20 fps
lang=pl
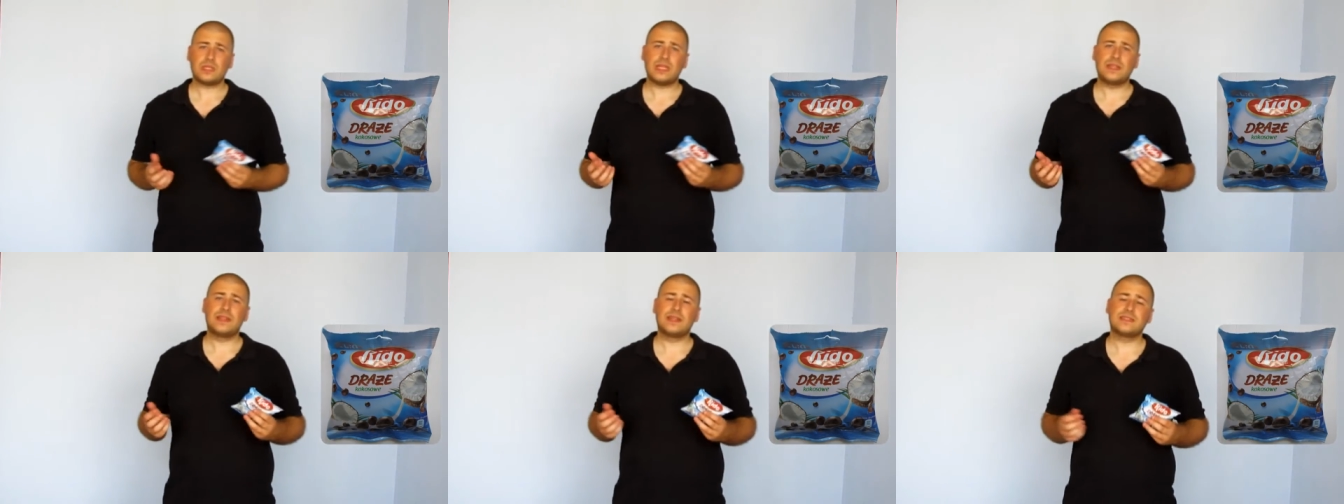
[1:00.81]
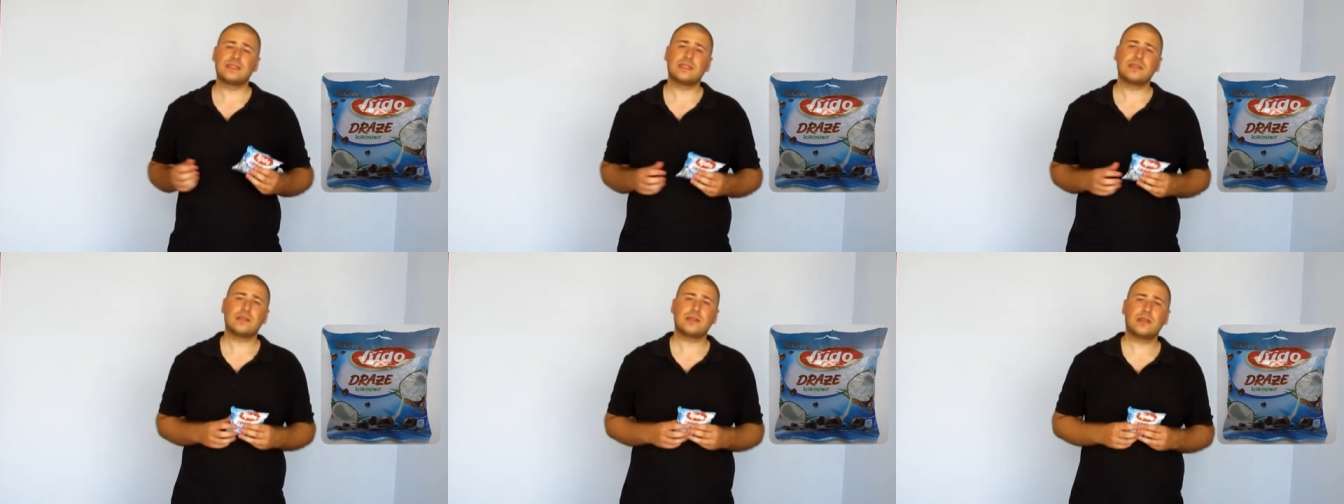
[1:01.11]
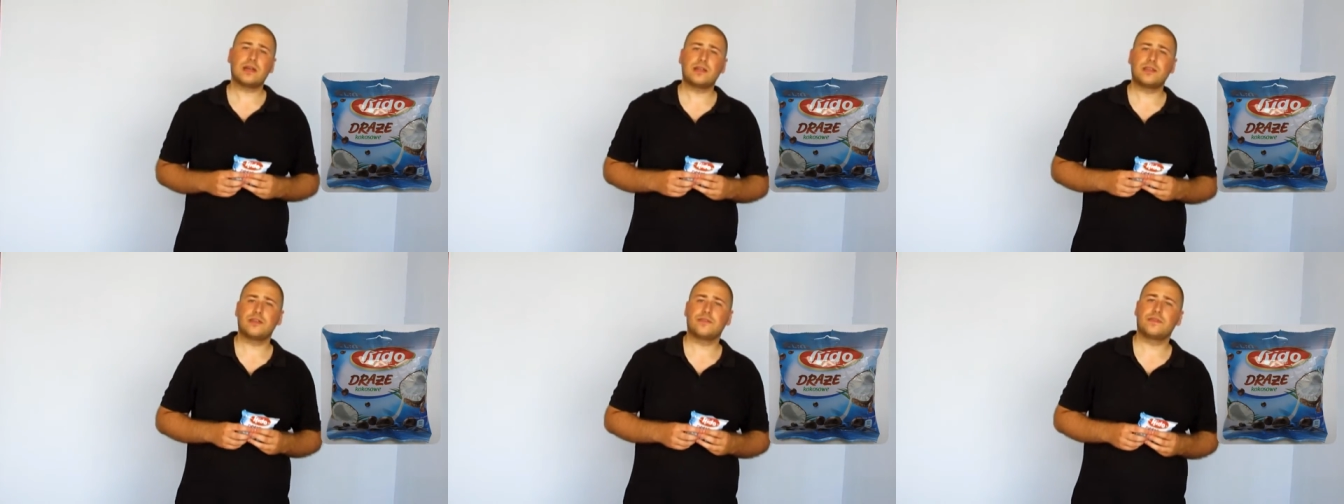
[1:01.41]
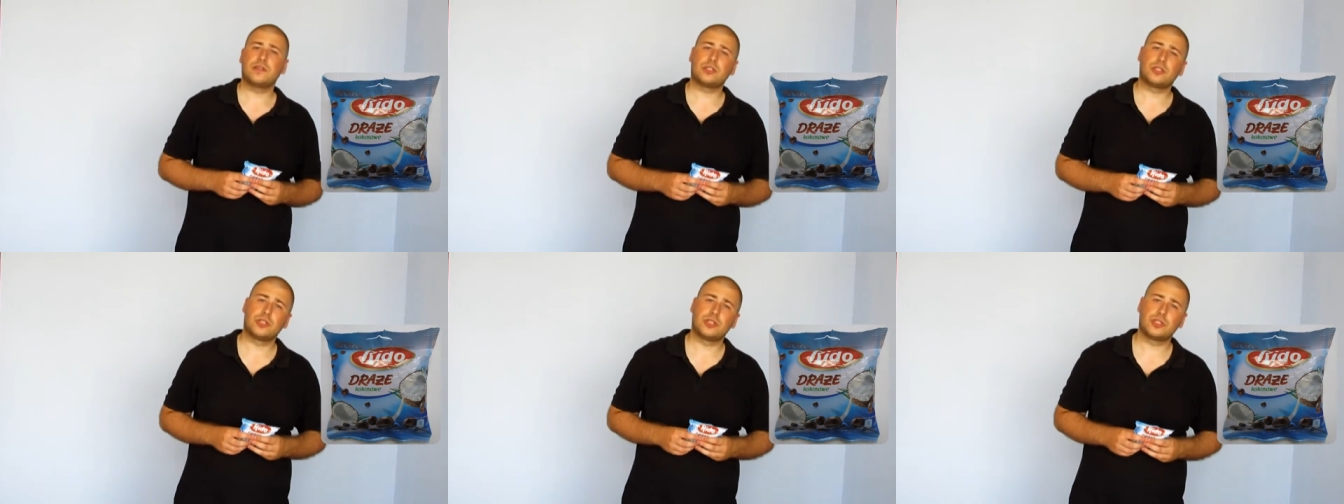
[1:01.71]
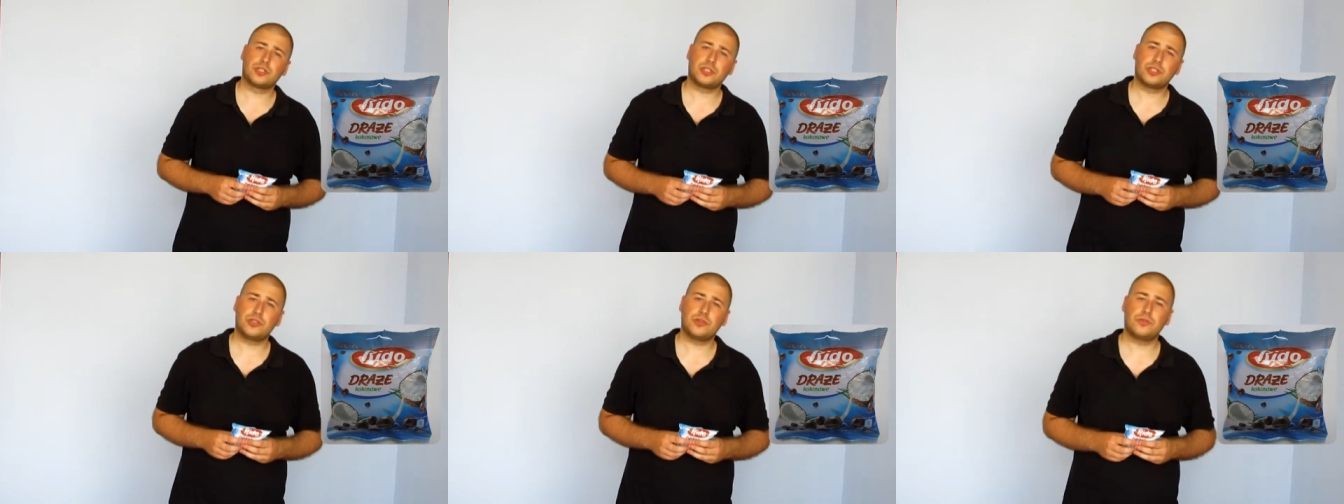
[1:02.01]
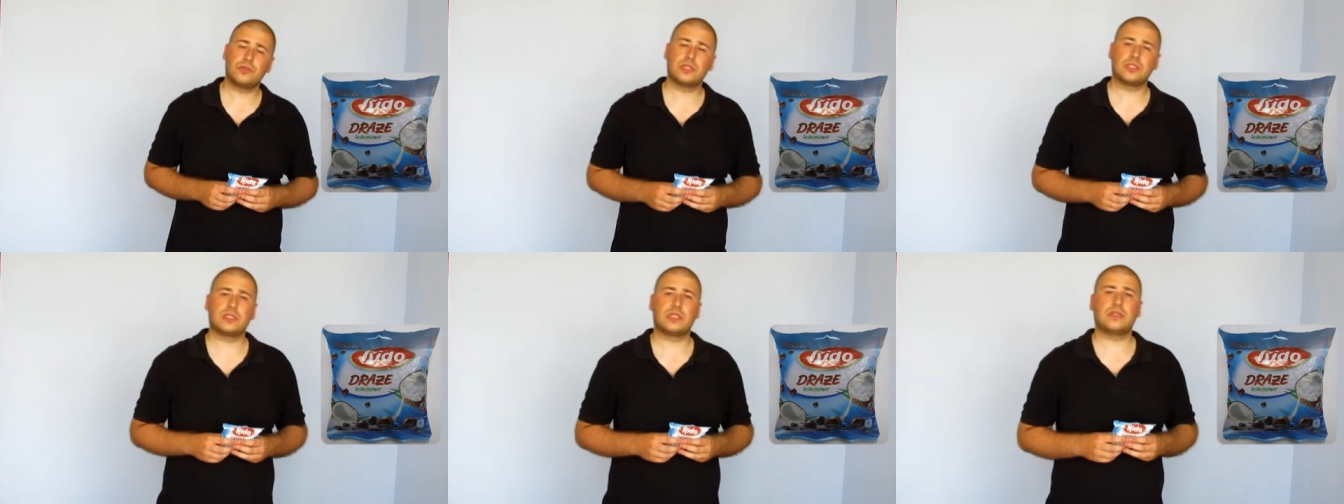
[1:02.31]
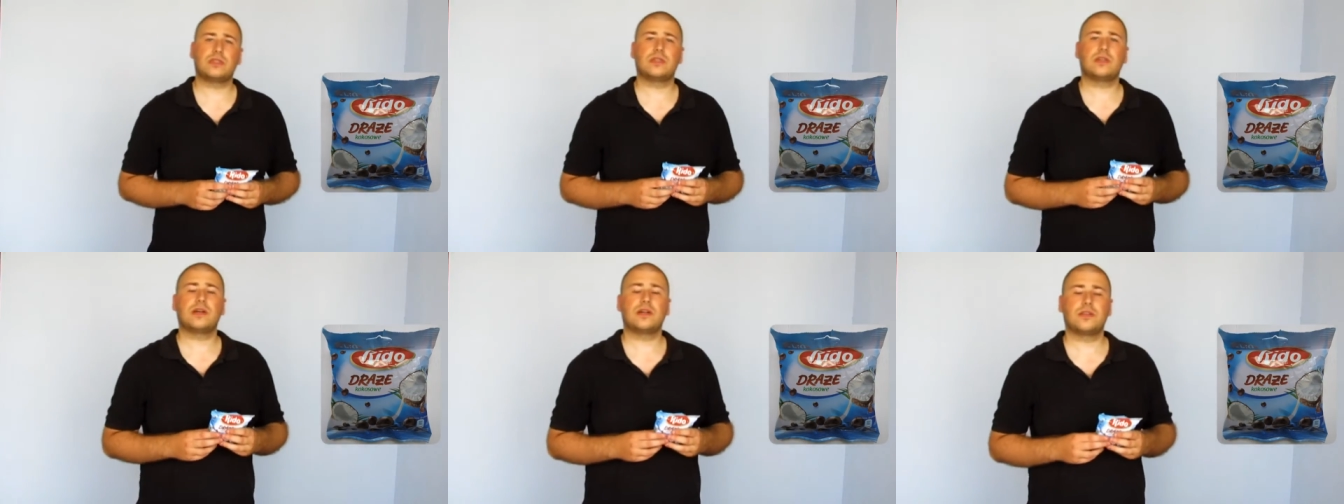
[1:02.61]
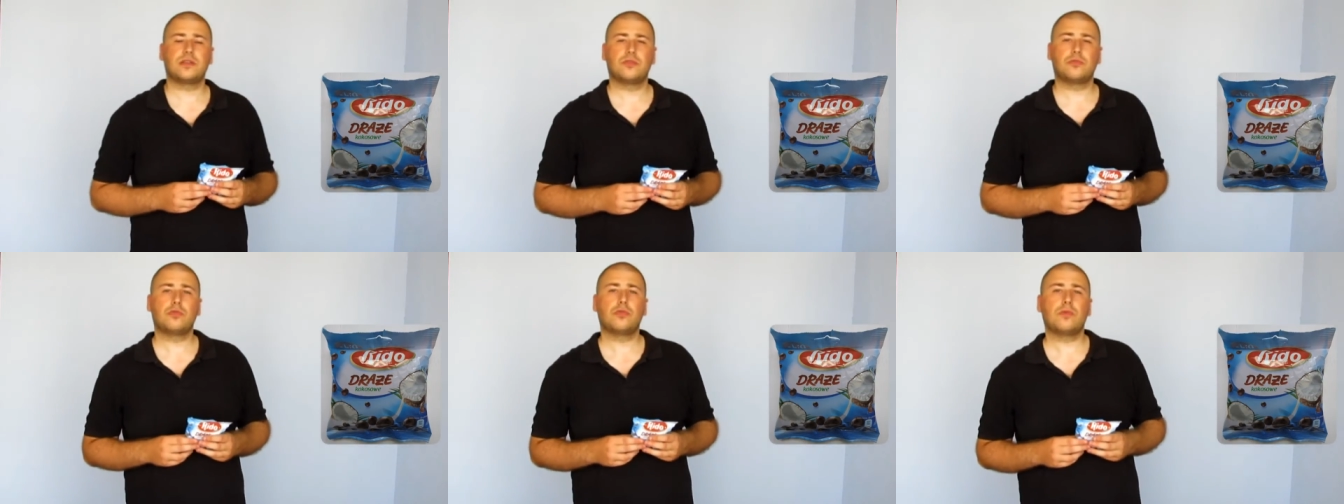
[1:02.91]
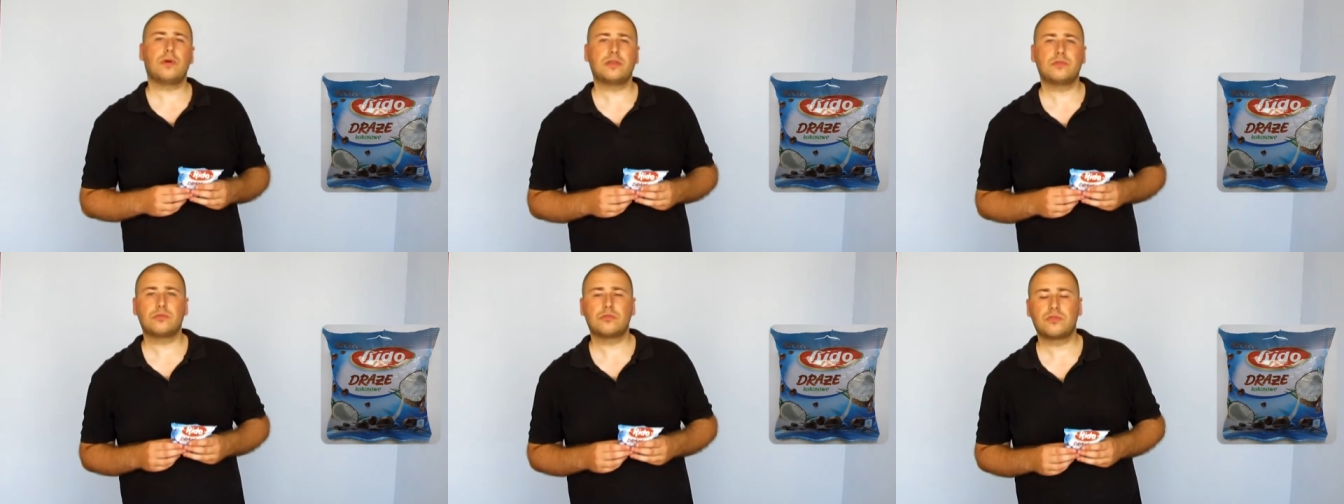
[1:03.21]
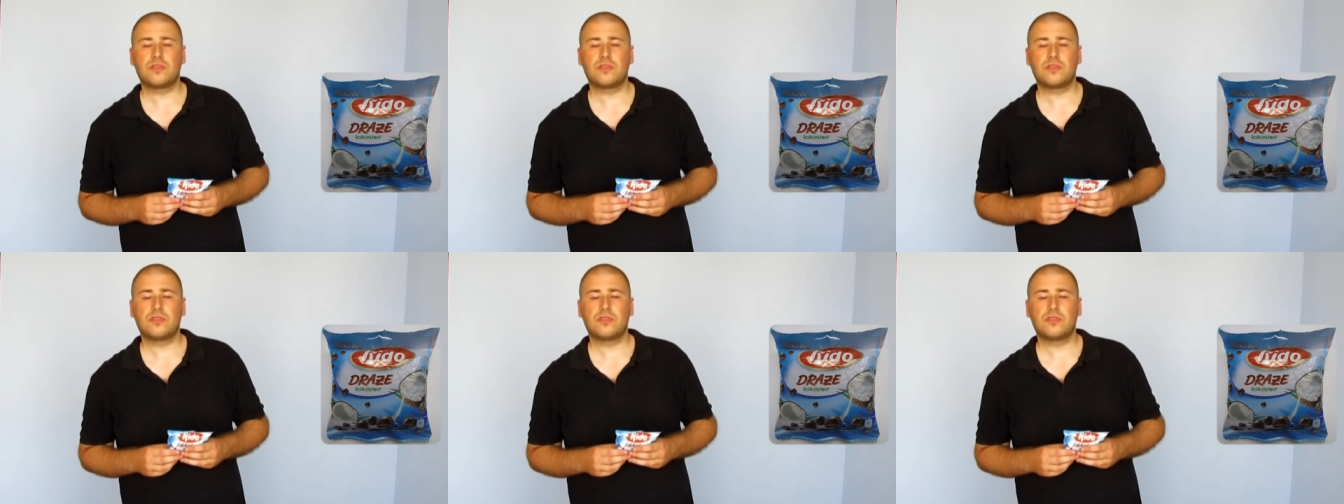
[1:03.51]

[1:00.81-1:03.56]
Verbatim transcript: na zatykanie waszych żył, na zatykanie układu